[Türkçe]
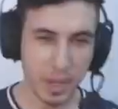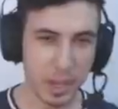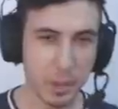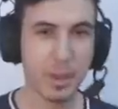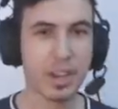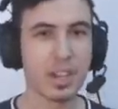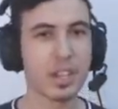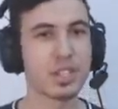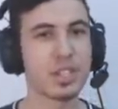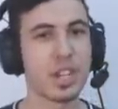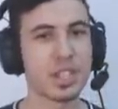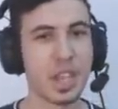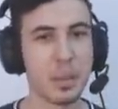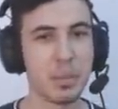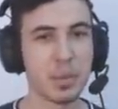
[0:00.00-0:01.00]
Merhaba
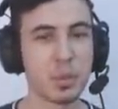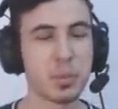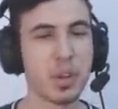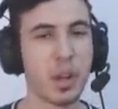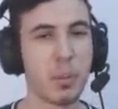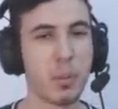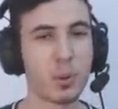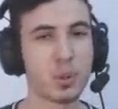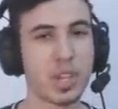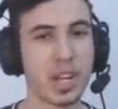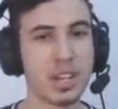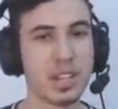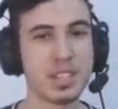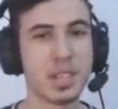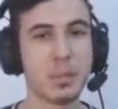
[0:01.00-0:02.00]
arkadaşlar, Gamer'da bu kanalıma hoş
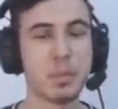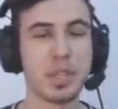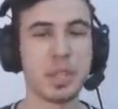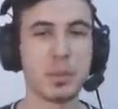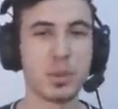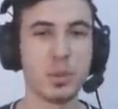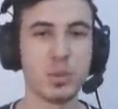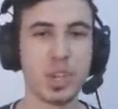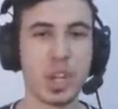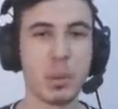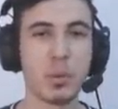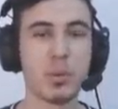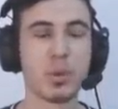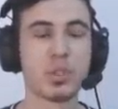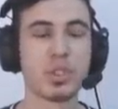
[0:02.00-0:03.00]
geldiniz. Yepyeni bir
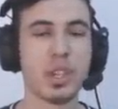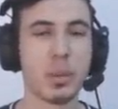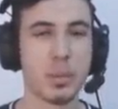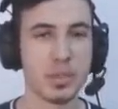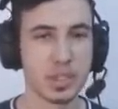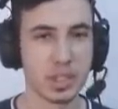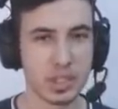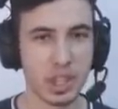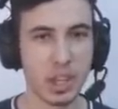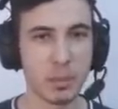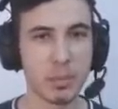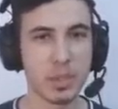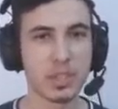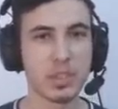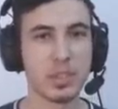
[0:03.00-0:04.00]
güncelleme videosundan hepinize
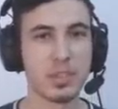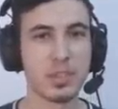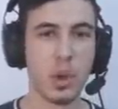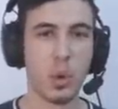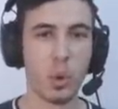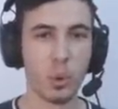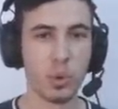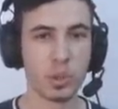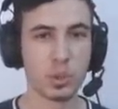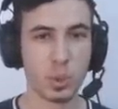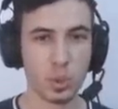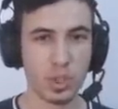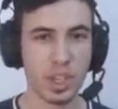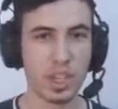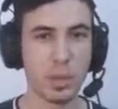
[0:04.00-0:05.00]
selamlar. Oyuna
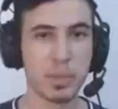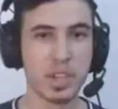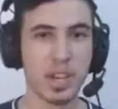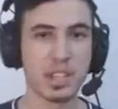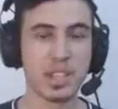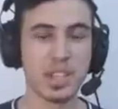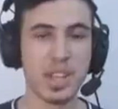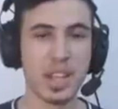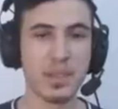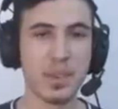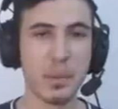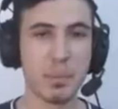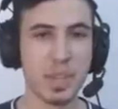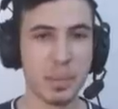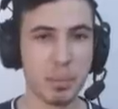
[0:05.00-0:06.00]
sonunda yeni bir katil geldi
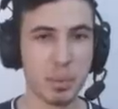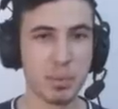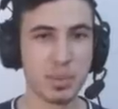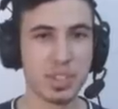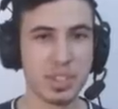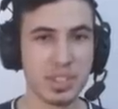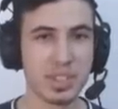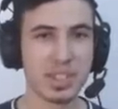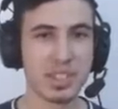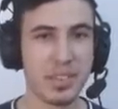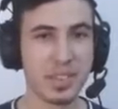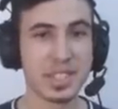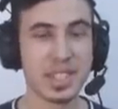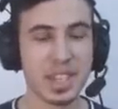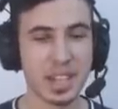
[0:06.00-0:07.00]
ve hem de hepimizin
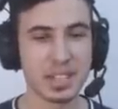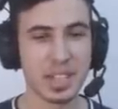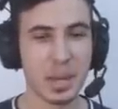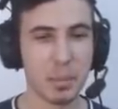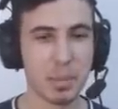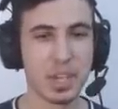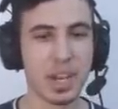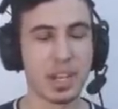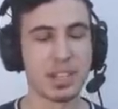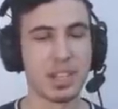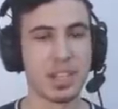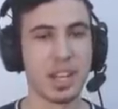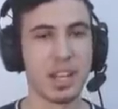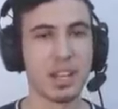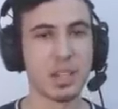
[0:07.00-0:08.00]
sevgisini kazanan bir
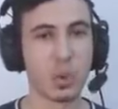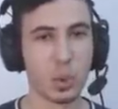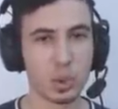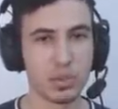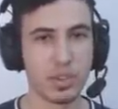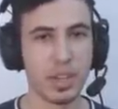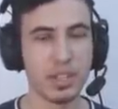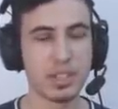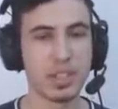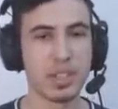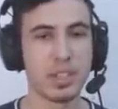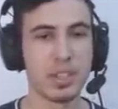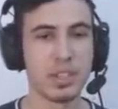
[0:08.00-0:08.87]
katil geldi. Ghostface.